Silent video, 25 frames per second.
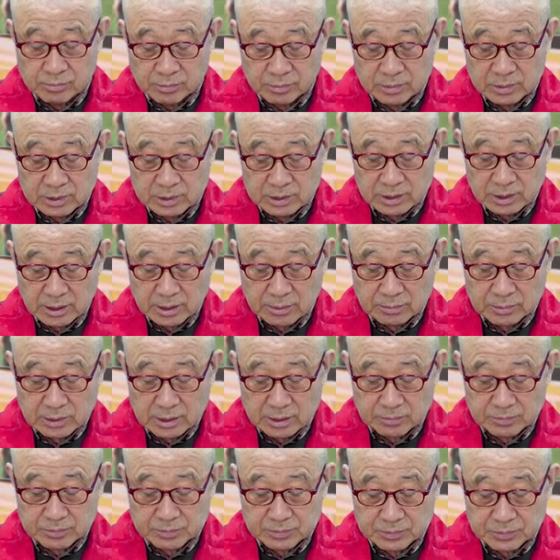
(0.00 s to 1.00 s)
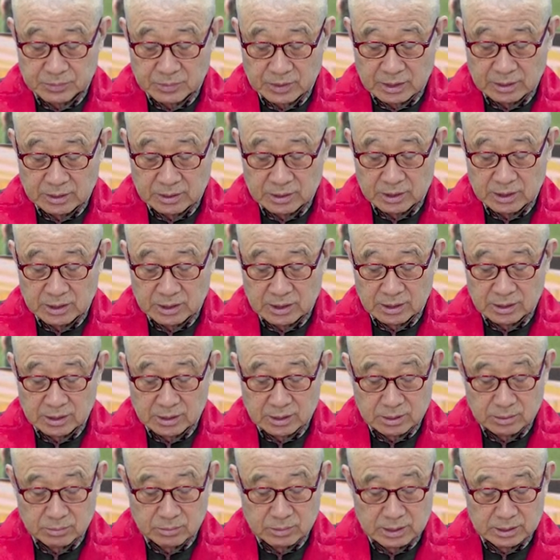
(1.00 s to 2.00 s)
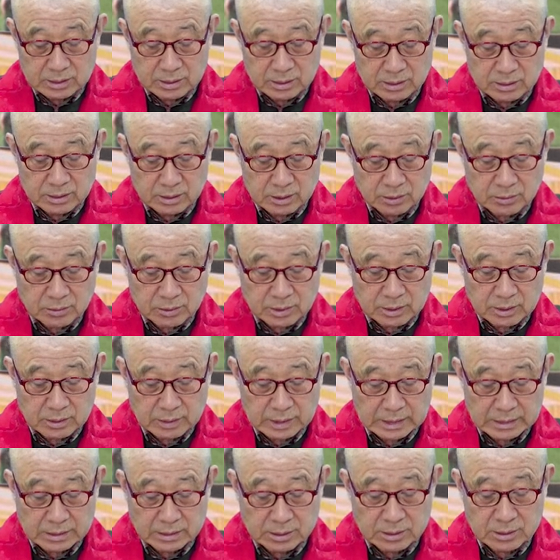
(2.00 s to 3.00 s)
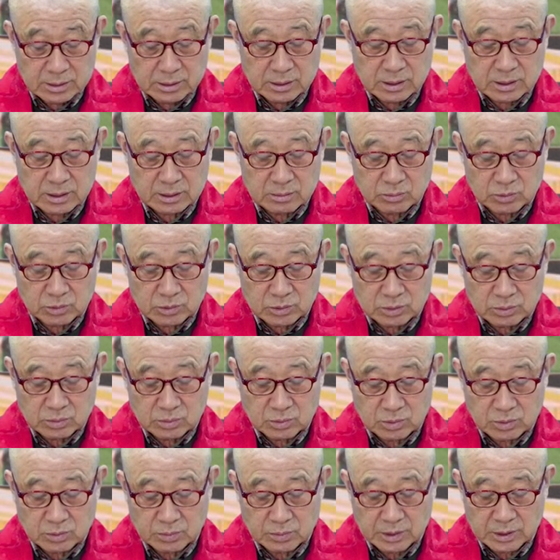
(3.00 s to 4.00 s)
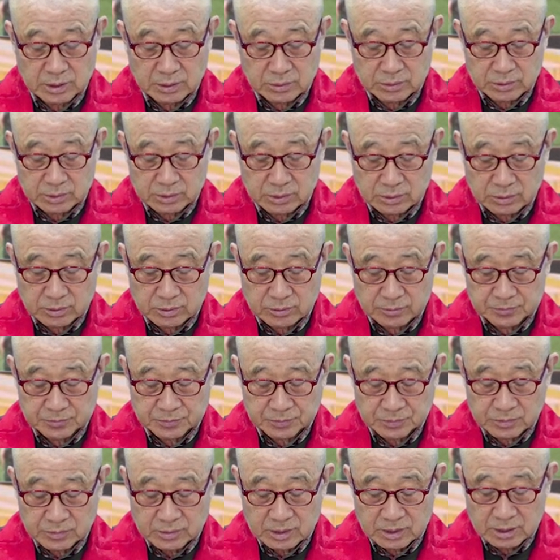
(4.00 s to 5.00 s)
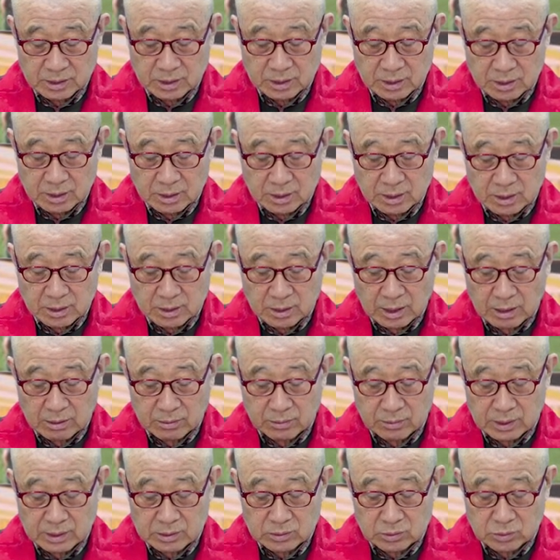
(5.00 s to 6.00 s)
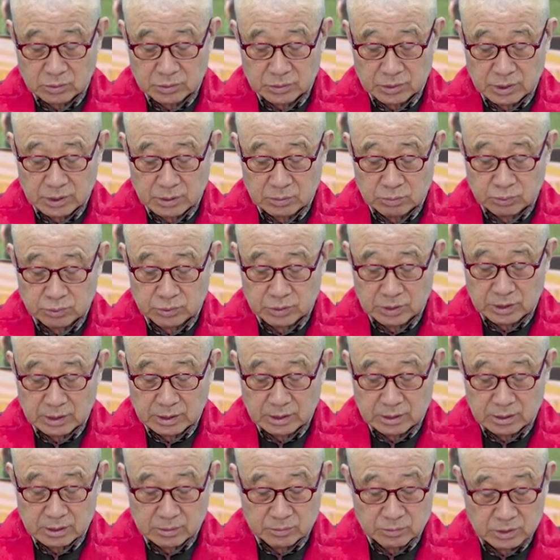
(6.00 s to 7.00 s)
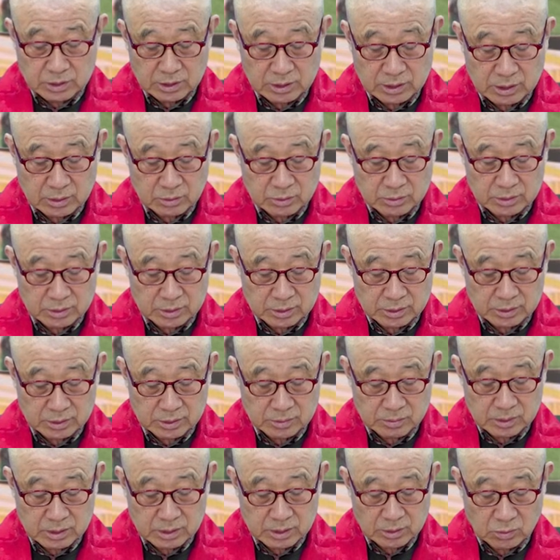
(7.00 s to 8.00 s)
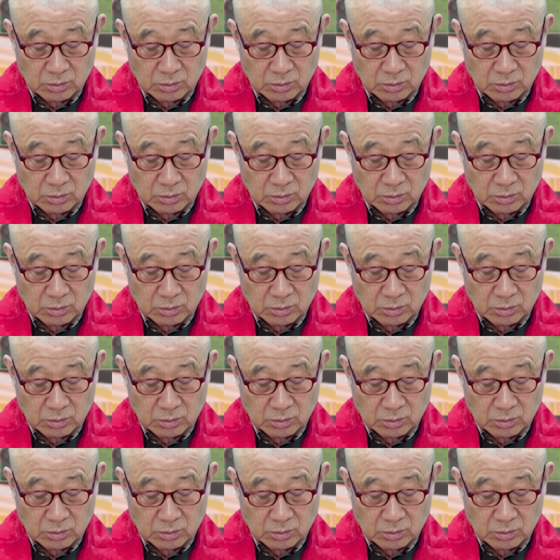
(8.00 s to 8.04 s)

CM립 시간이나 몇 년 전과는 완전히 다른 모습으로 변하고 있었고 관광도시 의 분위기가 넘쳐나고 있었습니다.